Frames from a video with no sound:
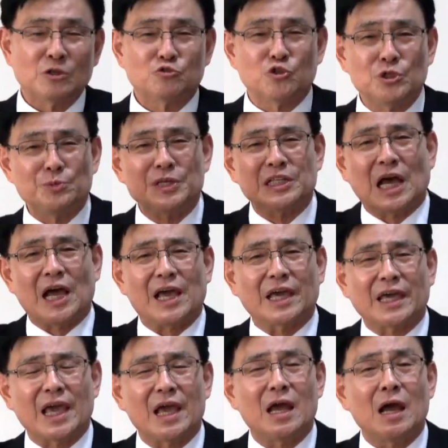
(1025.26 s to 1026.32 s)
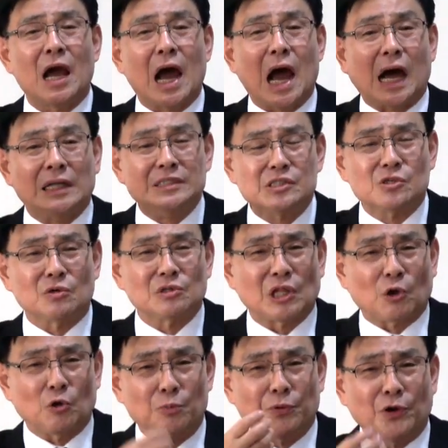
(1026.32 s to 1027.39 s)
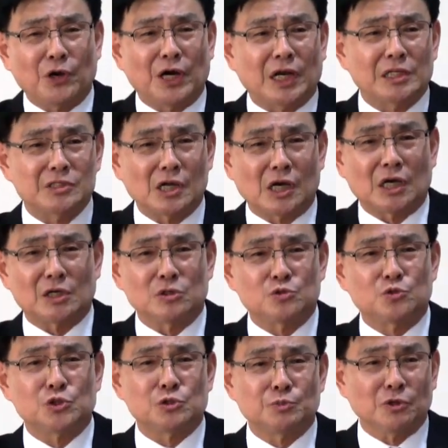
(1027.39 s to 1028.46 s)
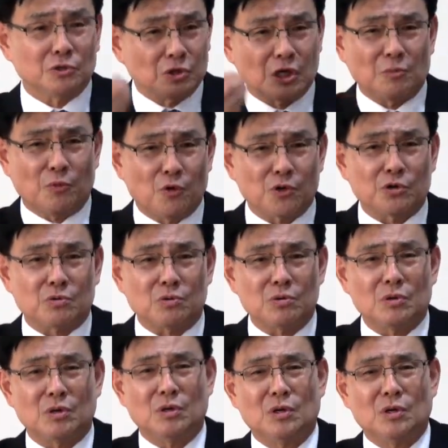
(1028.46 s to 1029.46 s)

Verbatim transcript: 주님이 나에게 안정되고 평안한 생활을 주시면 그게 복이고,